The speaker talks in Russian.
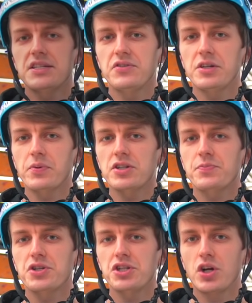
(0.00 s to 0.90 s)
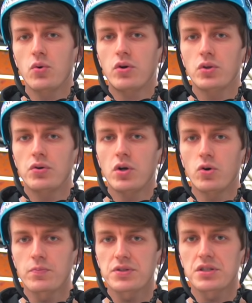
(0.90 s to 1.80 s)
Если говорить про расположение рук, ног и
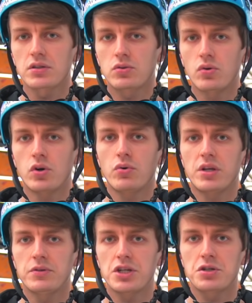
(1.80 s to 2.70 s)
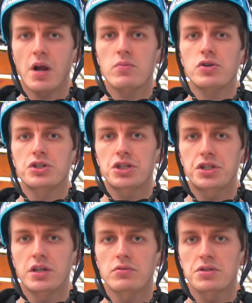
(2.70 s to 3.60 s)
корпуса, то руки мы держим как можно
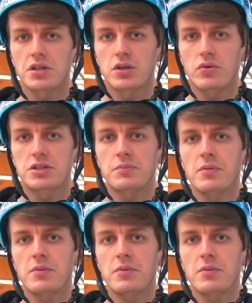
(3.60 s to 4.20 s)
шире, то есть они находятся